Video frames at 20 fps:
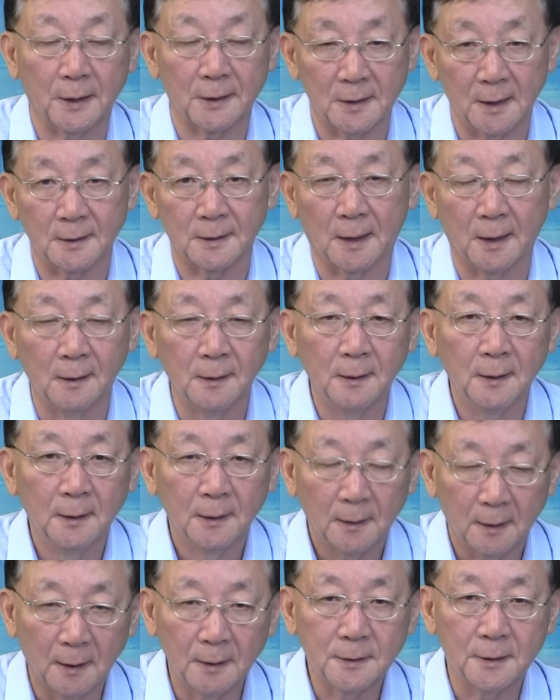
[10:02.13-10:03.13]
上涨，
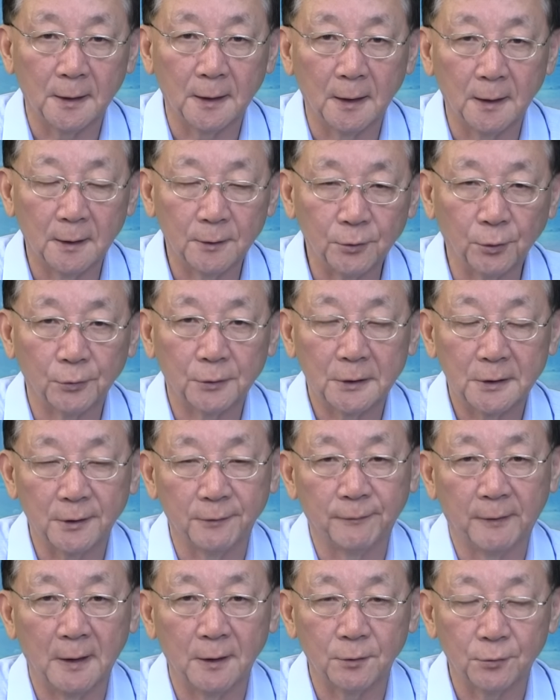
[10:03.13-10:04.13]
而且有的地
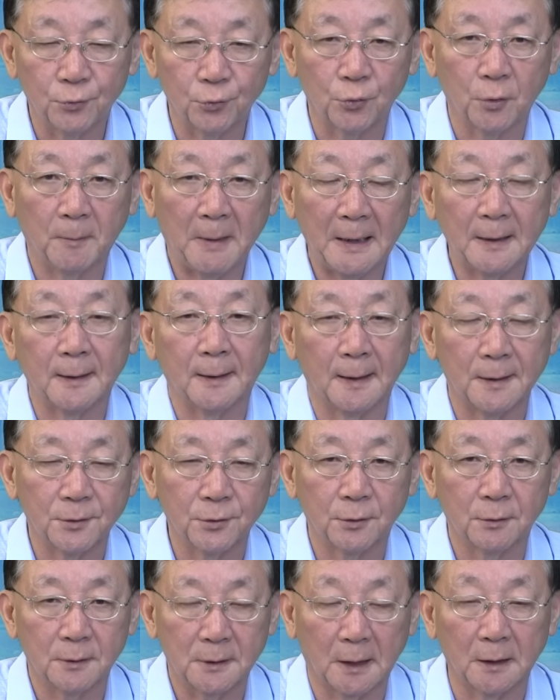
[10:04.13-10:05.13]
方据说马里兰
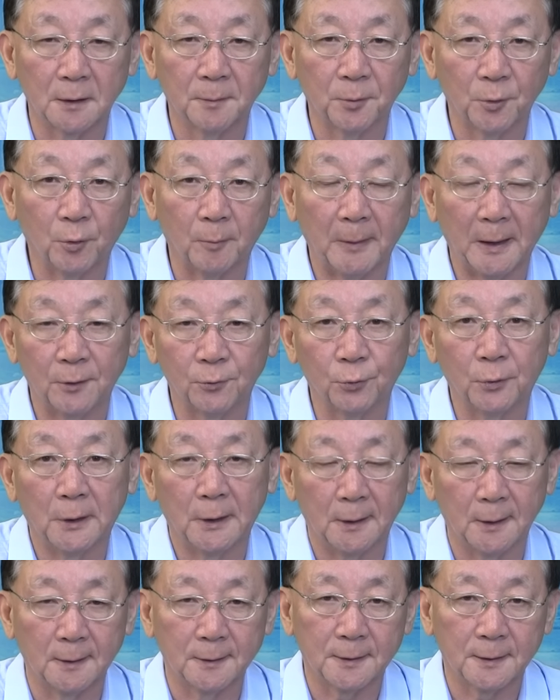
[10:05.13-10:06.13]
州涨得比我们还多
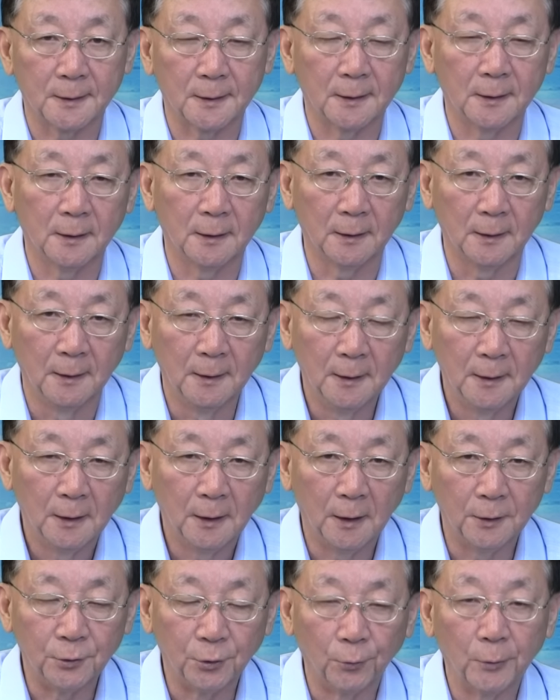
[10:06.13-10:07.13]
啊。这个
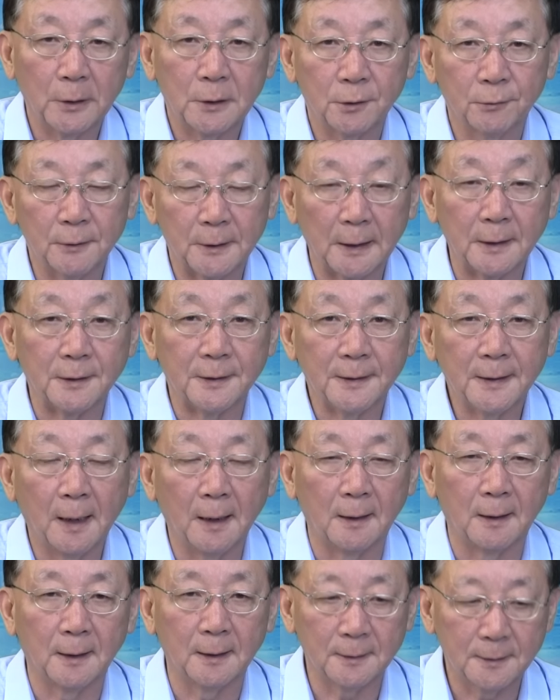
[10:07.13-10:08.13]
纽约州也一样
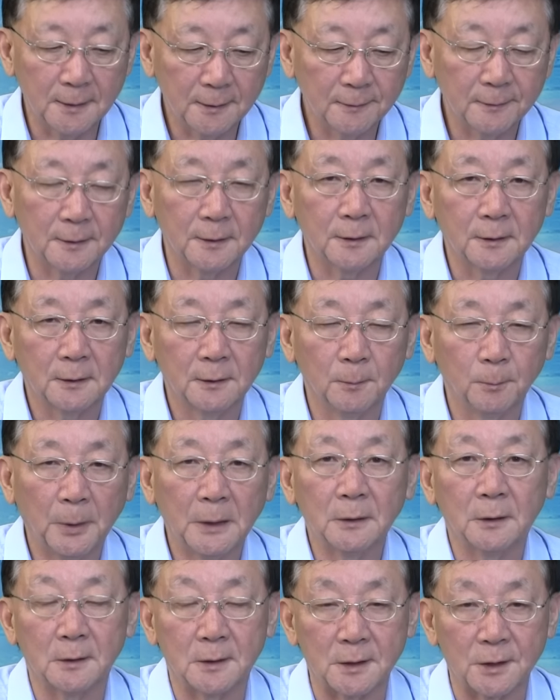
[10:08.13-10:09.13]
啊。这个
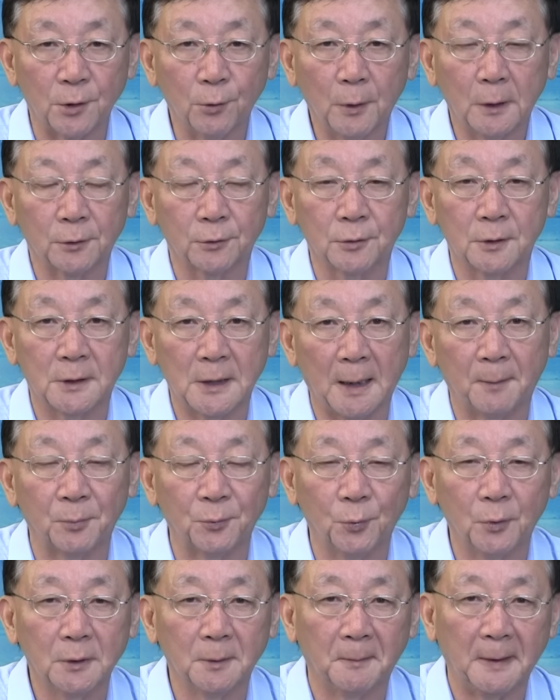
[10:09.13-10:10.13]
碰到的情况都是差不
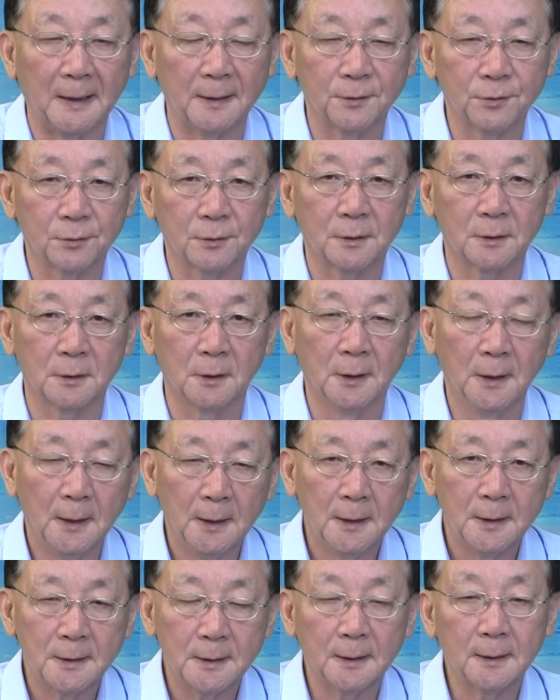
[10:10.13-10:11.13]
多的嘛，就是
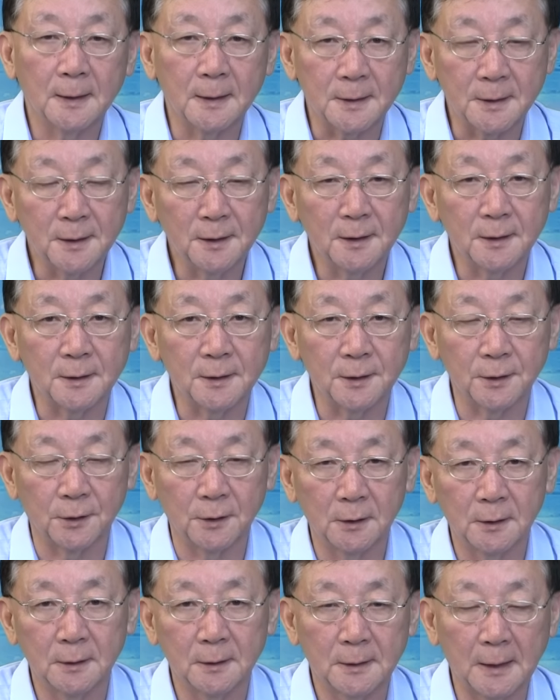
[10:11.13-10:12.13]
现在新的汽
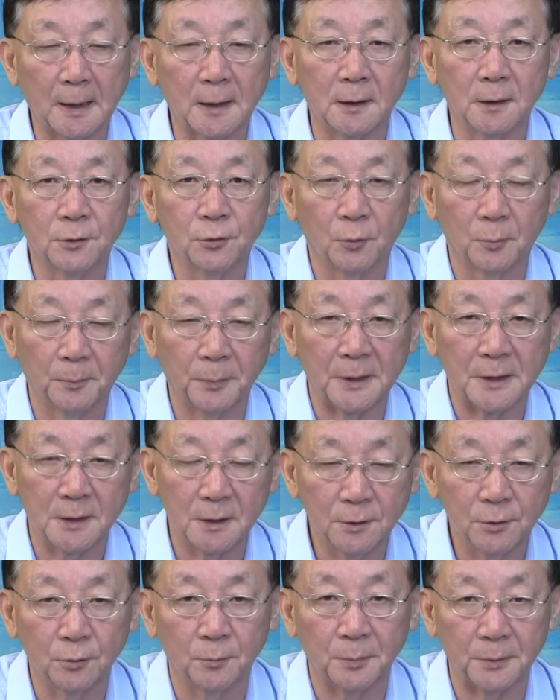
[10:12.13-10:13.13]
车价格就本
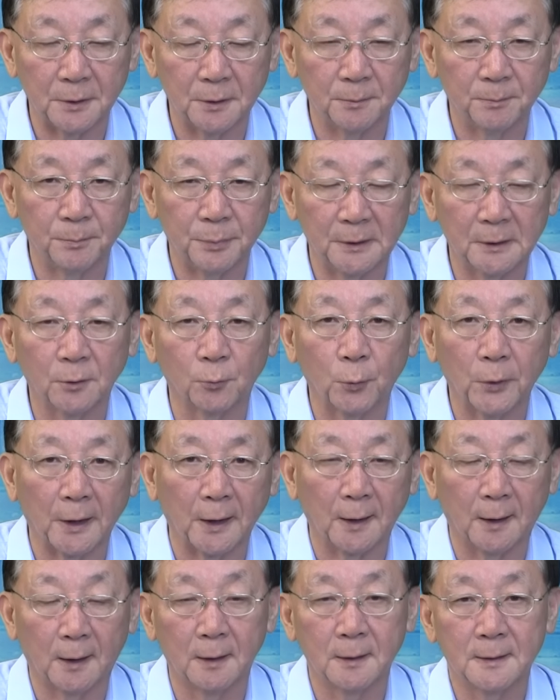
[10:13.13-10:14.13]
身就比别的贵，
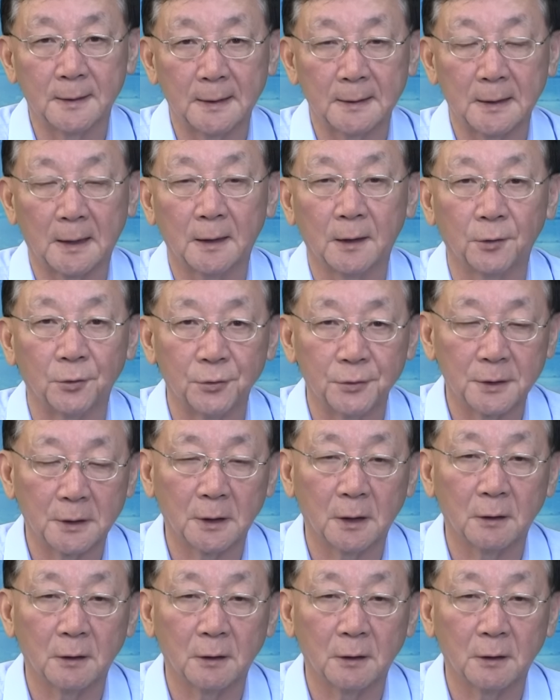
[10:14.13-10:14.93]
而再加上有些